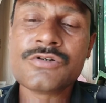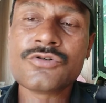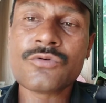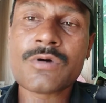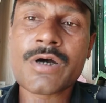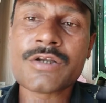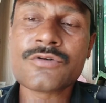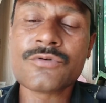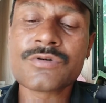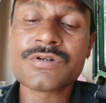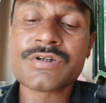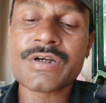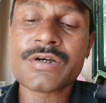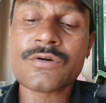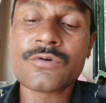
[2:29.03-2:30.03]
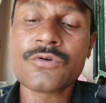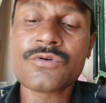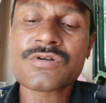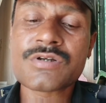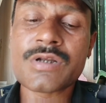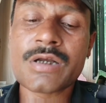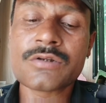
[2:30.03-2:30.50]
যোগাযোগ যে কোনো
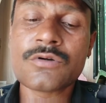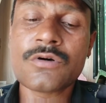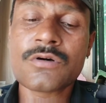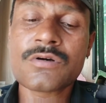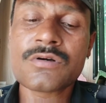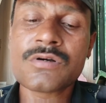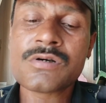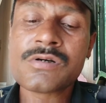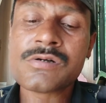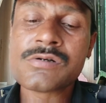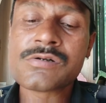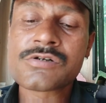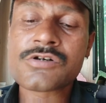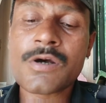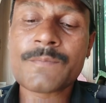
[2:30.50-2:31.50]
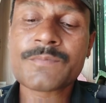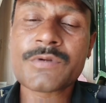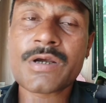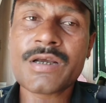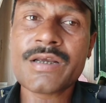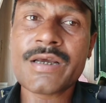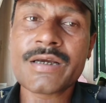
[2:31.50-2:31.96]
স্নাতক
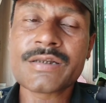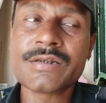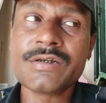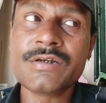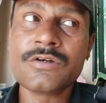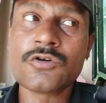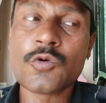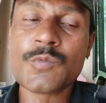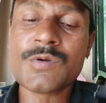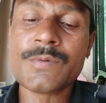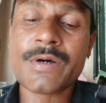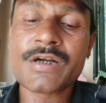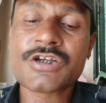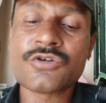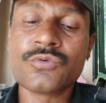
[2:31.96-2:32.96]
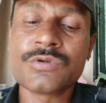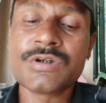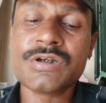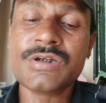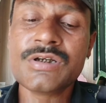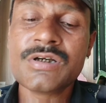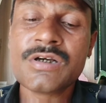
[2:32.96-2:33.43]
সপ্তাহে একদিন রবিবার
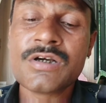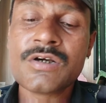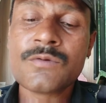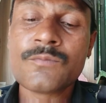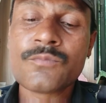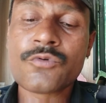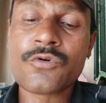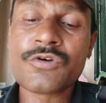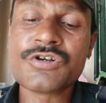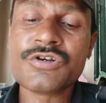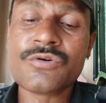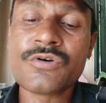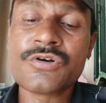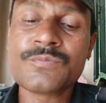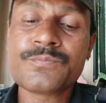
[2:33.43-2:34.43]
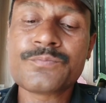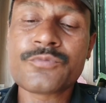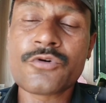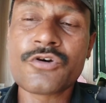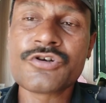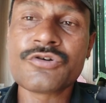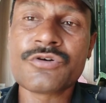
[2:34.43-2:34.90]
ছুটি প্রয়োজন
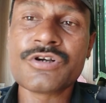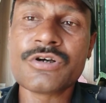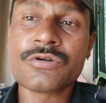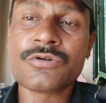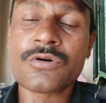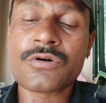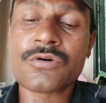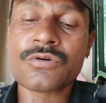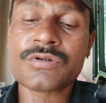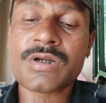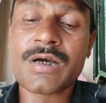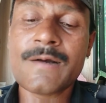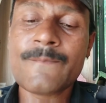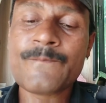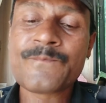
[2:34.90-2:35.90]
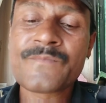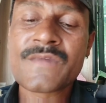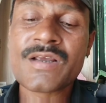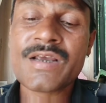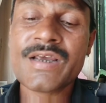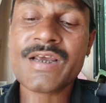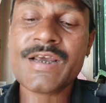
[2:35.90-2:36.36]
প্রয়োজনীয় দক্ষতা
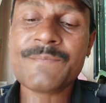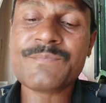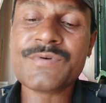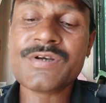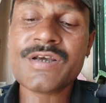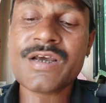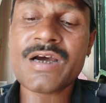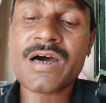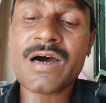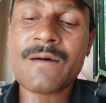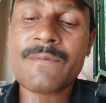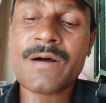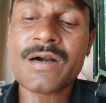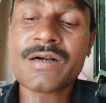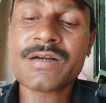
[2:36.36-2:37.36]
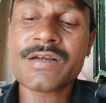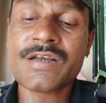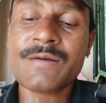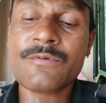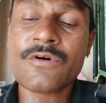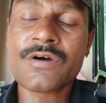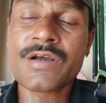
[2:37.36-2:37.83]
এপিএ হাভার্ড
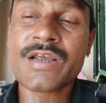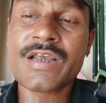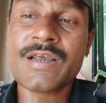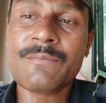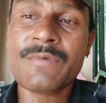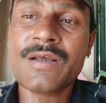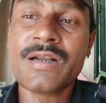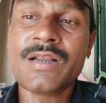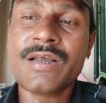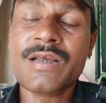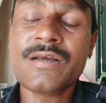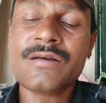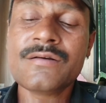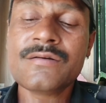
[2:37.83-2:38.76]
এবং এমএলএ